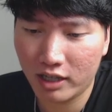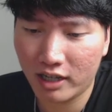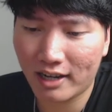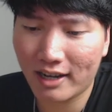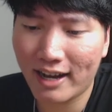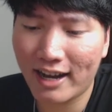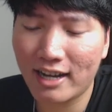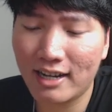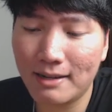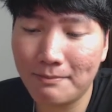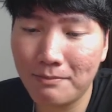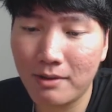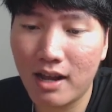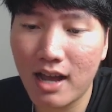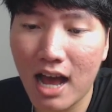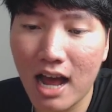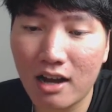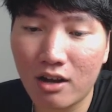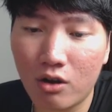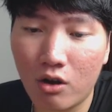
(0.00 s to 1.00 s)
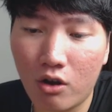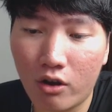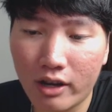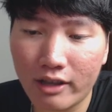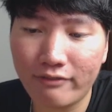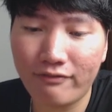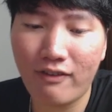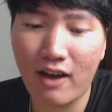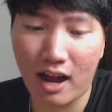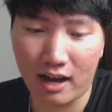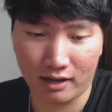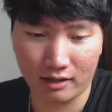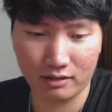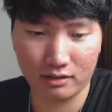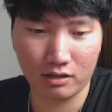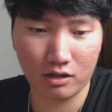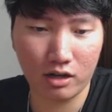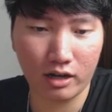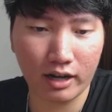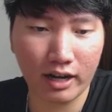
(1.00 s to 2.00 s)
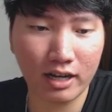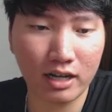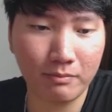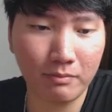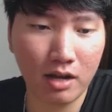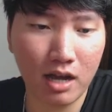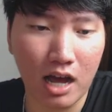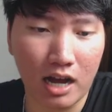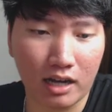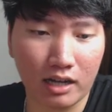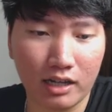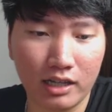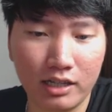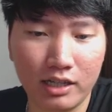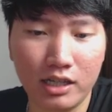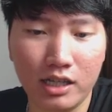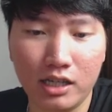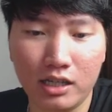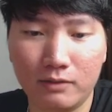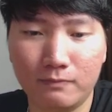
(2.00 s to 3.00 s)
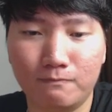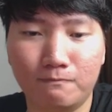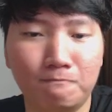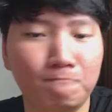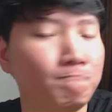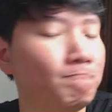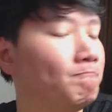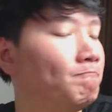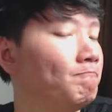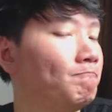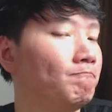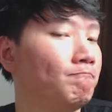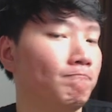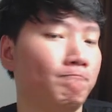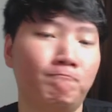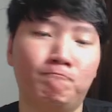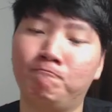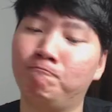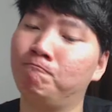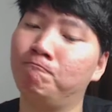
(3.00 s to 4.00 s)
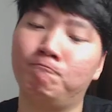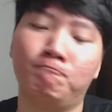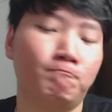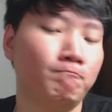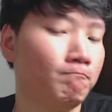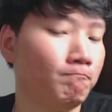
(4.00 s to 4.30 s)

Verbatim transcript: Random gun no refund. Random gun. Ini mm mm